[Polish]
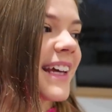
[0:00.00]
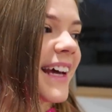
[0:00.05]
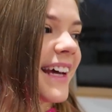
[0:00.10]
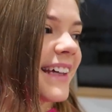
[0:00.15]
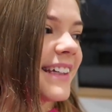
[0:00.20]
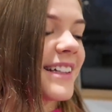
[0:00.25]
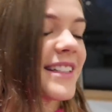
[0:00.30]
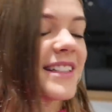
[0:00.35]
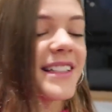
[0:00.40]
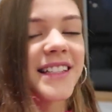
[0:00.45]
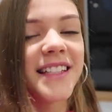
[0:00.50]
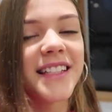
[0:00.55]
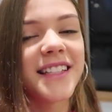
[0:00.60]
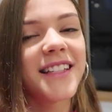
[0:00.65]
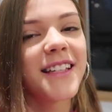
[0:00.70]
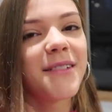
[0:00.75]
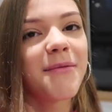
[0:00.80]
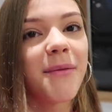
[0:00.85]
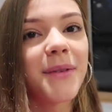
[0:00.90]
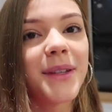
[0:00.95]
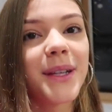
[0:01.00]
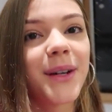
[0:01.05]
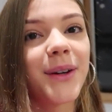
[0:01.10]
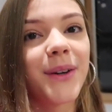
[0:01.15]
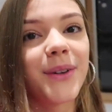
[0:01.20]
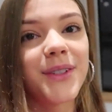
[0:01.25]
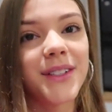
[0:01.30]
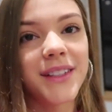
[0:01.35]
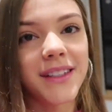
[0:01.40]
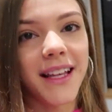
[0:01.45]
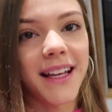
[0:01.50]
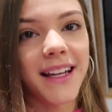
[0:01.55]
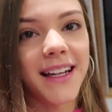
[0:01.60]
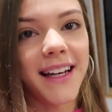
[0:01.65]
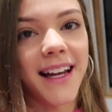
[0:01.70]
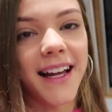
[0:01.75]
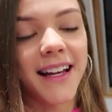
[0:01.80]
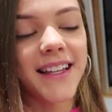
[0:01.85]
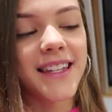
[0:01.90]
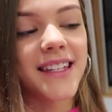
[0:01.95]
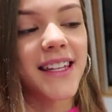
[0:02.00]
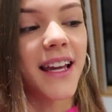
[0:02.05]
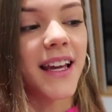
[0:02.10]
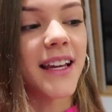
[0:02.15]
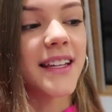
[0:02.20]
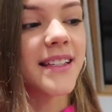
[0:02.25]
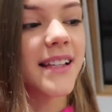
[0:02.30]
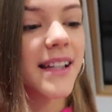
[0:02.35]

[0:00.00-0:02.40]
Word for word: E, na szczęście dzisiaj mam tylko 4 lekcje,